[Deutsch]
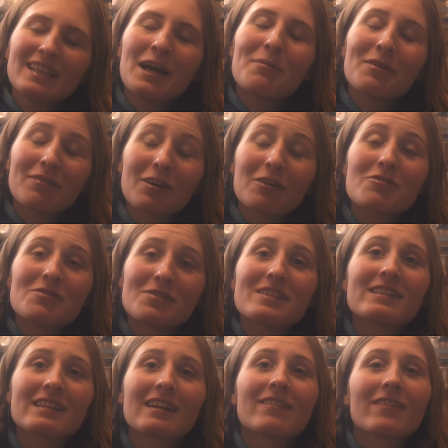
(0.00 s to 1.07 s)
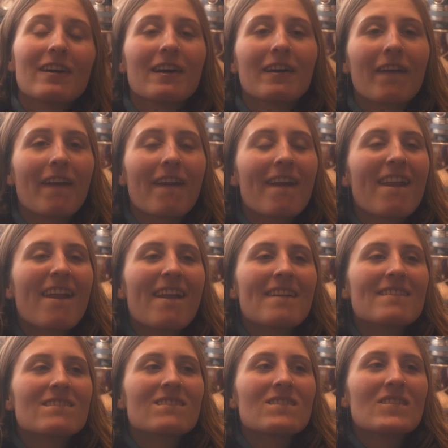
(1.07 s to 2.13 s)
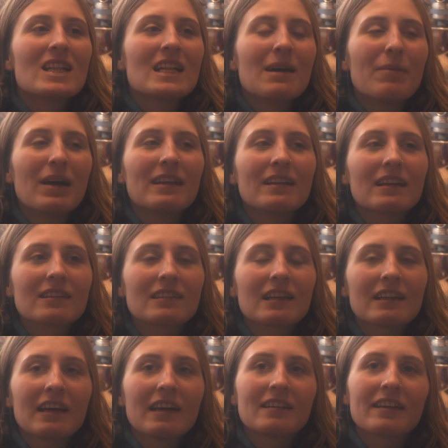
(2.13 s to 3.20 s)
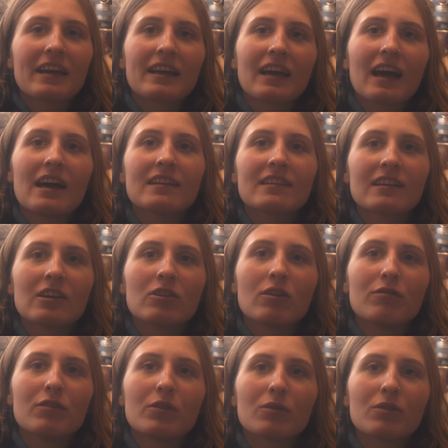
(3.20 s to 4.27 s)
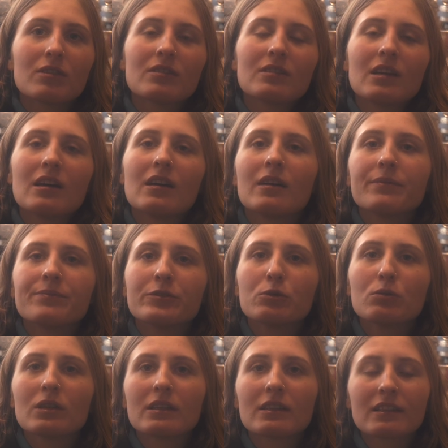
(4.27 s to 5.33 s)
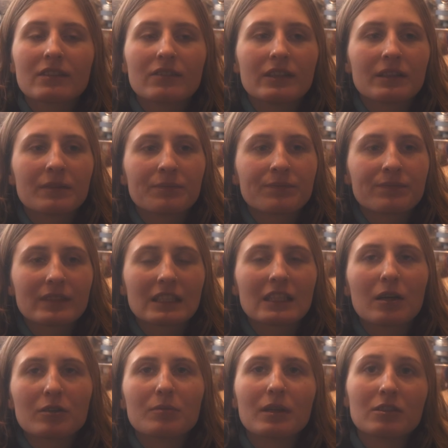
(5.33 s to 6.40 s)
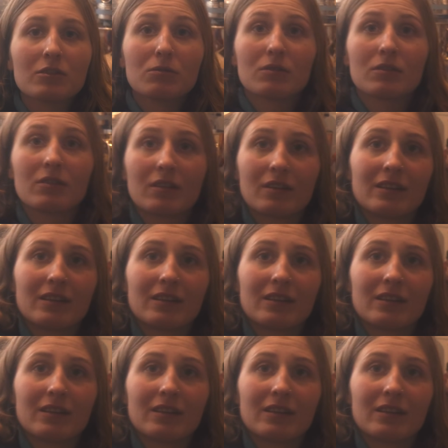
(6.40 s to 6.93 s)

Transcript: Damit wir auch schön schönen werden. Merlin hat gesagt, er hätte gern Reis, Kartoffeln und äh, Nudeln. Deswegen, ich glaube, ich mache die Nudeln noch